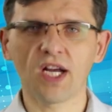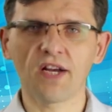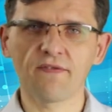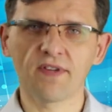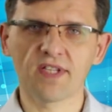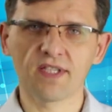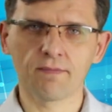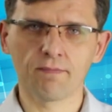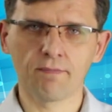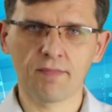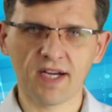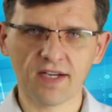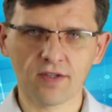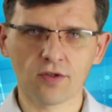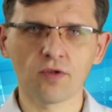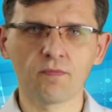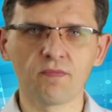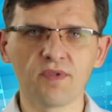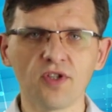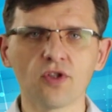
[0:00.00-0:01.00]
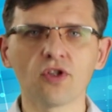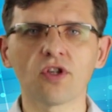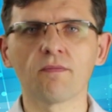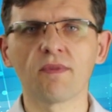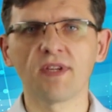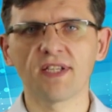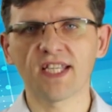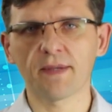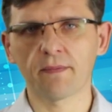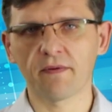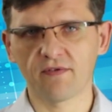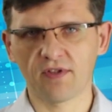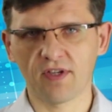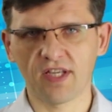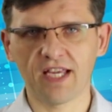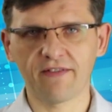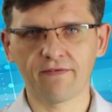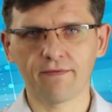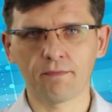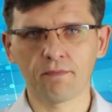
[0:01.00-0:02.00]
a więc bardzo blisko miejsca
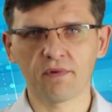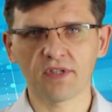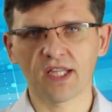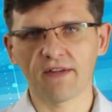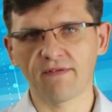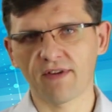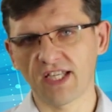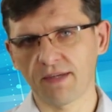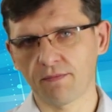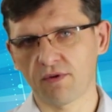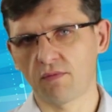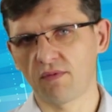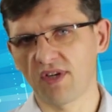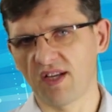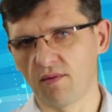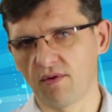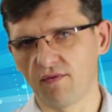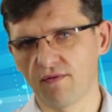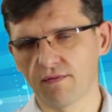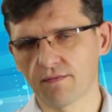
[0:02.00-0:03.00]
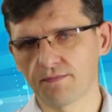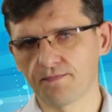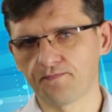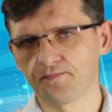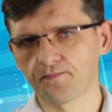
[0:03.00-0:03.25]
powstania, powstawania problemów.